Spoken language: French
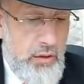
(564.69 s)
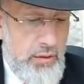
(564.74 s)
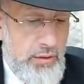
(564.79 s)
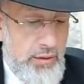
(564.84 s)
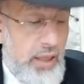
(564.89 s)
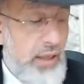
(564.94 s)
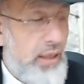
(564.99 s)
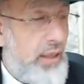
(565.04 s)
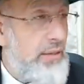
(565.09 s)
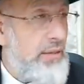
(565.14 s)

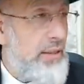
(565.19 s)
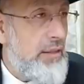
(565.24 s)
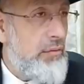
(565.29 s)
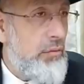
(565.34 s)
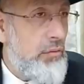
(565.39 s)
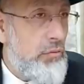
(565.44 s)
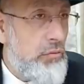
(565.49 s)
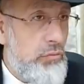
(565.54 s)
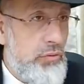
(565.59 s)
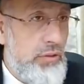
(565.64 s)
Tachazé
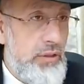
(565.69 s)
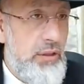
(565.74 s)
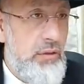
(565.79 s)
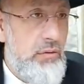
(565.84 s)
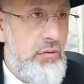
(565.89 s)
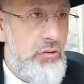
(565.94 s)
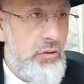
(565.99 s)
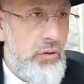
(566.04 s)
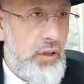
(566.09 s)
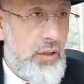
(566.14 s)
donc nous dit
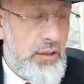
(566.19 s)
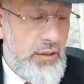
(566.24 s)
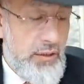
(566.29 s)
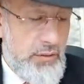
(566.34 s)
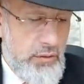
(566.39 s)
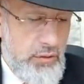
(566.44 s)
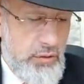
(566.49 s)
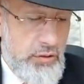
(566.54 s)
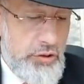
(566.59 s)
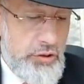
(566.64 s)
le Zohar
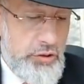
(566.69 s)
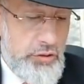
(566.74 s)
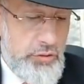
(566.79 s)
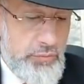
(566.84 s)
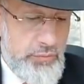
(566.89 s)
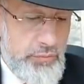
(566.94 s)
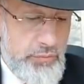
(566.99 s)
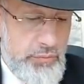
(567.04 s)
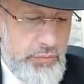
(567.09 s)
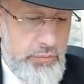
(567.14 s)
Kadosh
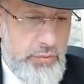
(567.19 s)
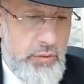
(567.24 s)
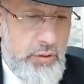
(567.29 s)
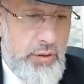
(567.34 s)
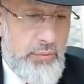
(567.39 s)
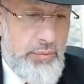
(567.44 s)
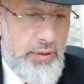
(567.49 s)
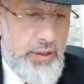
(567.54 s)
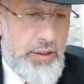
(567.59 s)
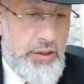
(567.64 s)
dans
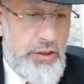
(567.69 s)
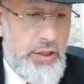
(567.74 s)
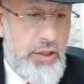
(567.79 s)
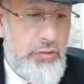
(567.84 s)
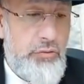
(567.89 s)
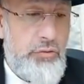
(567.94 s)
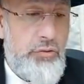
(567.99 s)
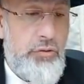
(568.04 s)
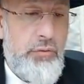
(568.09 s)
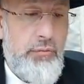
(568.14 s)
la paracha
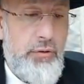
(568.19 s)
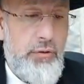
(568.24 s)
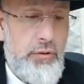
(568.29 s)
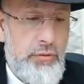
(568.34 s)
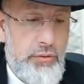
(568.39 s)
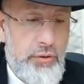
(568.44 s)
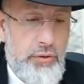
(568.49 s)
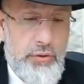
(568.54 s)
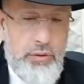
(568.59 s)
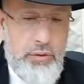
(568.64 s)
justement
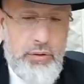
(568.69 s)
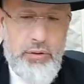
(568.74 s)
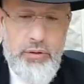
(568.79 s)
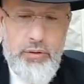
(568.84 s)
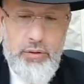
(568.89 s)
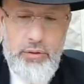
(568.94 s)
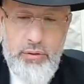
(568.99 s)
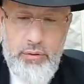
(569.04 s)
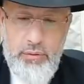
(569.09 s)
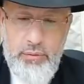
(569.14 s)
de
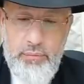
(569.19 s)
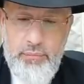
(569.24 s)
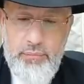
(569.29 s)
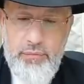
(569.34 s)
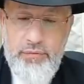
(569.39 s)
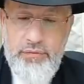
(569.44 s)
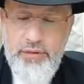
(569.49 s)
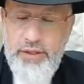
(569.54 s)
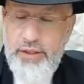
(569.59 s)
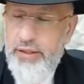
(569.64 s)
euh,
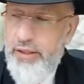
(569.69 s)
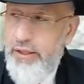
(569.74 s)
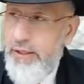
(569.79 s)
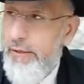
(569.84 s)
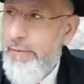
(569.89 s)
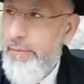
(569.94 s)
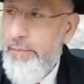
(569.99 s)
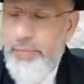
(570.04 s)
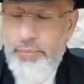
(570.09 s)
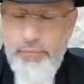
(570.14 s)

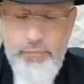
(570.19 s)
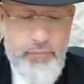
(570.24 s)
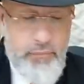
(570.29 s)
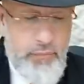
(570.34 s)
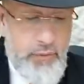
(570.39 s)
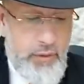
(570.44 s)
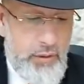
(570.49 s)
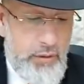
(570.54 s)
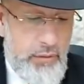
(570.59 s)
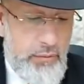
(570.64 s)
Vaera,
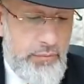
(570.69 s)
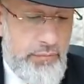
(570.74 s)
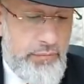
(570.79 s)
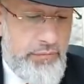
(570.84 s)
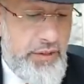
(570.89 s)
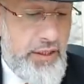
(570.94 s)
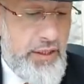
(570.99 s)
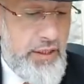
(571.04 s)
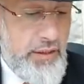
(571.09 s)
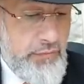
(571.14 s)

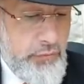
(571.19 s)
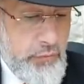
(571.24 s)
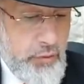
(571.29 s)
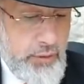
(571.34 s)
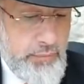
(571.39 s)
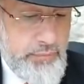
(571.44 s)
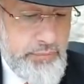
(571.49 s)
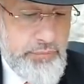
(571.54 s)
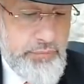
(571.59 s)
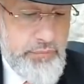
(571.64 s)
viens et
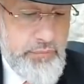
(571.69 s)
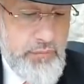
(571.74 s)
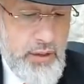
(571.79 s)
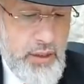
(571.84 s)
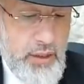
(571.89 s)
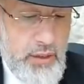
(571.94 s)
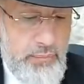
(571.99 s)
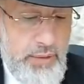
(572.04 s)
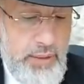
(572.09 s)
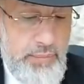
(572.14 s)
vois.
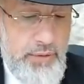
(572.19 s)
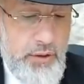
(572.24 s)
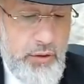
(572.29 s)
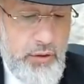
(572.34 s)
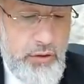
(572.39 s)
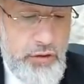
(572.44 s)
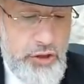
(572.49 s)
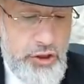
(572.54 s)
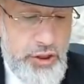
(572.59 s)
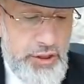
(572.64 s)
Arba
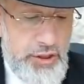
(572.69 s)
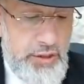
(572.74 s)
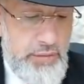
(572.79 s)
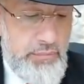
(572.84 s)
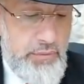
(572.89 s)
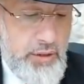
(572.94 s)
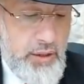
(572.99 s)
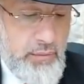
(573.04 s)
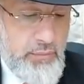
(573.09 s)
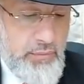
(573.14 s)
me'ot
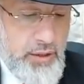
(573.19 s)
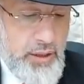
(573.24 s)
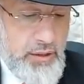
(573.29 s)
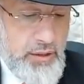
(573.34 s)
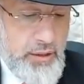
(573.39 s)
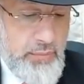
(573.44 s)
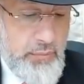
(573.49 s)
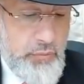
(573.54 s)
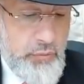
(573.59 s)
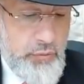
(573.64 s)
shanim
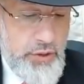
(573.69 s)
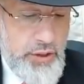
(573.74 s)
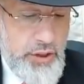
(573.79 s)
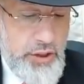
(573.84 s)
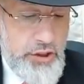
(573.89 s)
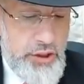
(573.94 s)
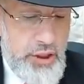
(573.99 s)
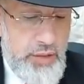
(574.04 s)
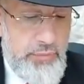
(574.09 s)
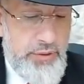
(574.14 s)
amad amimune
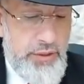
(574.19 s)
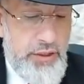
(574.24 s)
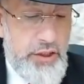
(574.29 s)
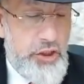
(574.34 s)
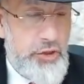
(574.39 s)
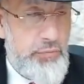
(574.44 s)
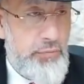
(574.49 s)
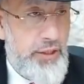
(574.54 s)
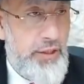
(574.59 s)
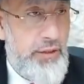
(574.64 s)
shel bene
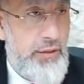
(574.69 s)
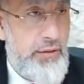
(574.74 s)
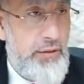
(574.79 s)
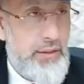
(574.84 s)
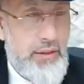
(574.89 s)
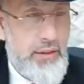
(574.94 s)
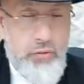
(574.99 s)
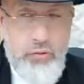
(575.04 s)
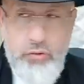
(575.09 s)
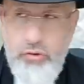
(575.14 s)

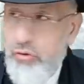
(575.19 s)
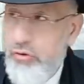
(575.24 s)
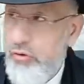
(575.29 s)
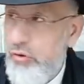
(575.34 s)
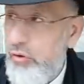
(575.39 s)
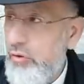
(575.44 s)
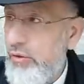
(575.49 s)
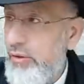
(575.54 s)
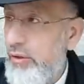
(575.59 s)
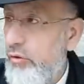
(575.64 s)
400
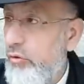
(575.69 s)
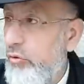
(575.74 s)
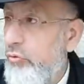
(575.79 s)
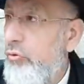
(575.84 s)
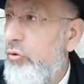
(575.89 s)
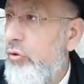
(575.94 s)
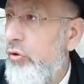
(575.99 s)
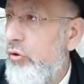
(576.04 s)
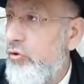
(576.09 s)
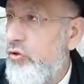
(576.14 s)
ans s'est
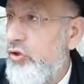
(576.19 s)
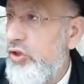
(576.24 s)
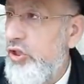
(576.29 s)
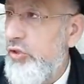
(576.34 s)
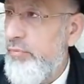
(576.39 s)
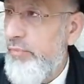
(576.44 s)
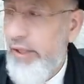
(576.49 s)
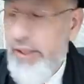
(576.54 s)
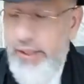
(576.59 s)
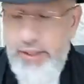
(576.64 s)
tenu l'ange
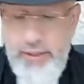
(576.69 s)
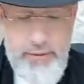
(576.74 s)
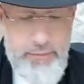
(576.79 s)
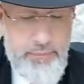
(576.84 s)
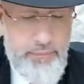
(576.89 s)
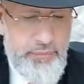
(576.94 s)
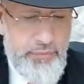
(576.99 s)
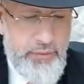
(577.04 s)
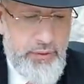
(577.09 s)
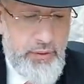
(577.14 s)
d'Ishmael.
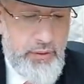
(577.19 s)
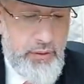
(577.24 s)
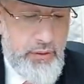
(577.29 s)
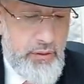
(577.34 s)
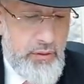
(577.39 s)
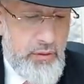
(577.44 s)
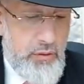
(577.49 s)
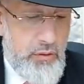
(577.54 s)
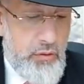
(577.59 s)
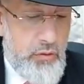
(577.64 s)

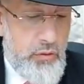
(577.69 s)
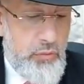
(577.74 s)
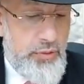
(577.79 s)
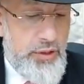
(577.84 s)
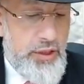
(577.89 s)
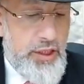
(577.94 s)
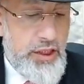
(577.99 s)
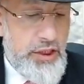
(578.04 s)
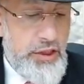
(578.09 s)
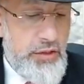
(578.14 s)

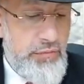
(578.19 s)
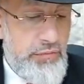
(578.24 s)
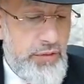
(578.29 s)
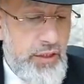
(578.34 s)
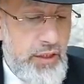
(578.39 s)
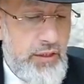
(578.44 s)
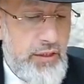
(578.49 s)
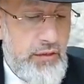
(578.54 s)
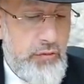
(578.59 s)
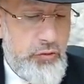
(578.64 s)
Ubikesh
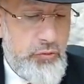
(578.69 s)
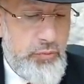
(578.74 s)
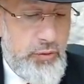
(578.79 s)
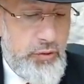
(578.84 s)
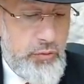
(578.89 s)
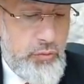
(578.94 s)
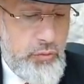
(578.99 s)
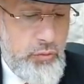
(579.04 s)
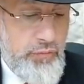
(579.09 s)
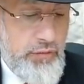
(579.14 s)
tifna kadosh
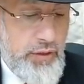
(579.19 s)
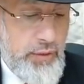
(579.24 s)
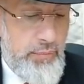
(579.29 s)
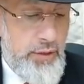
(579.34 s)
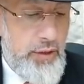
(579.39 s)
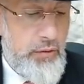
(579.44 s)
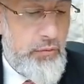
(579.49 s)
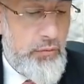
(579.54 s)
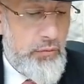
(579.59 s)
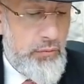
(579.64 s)
baruchu
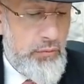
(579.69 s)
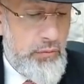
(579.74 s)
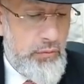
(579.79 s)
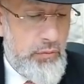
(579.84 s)
ve'amarlo.